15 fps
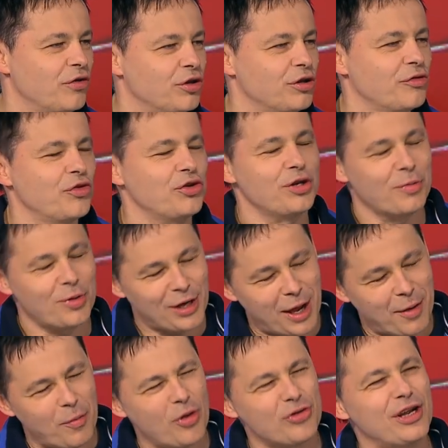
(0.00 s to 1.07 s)
filozoficznie,
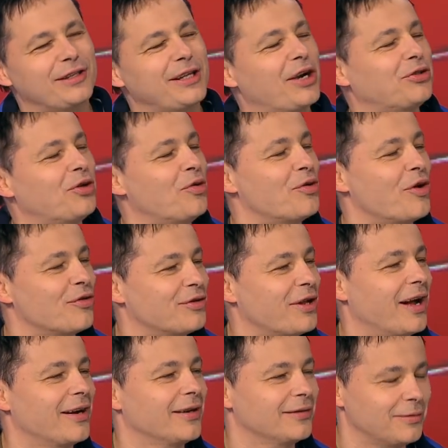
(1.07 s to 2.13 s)
można, można, można tak to tak. katolik, ująć.
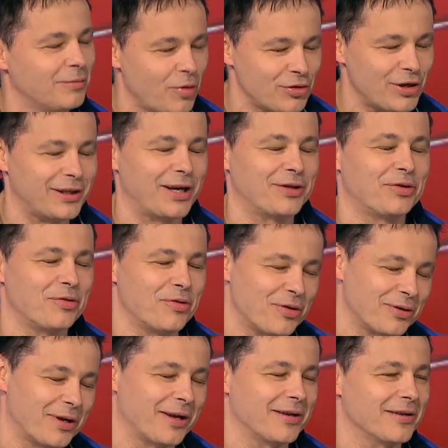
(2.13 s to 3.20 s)
Tak. Więc tak można tak to
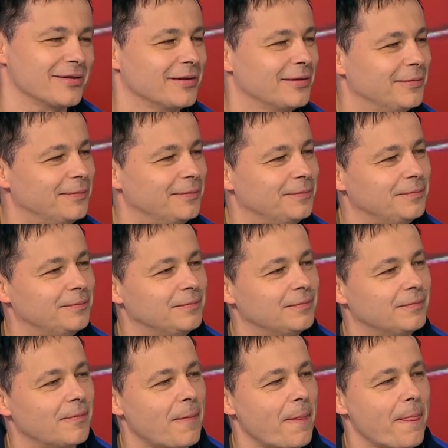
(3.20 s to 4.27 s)
ująć, tak, tak jest.
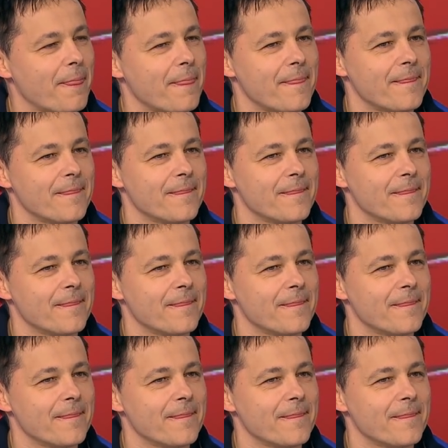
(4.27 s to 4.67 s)
Zdecydowanie. E,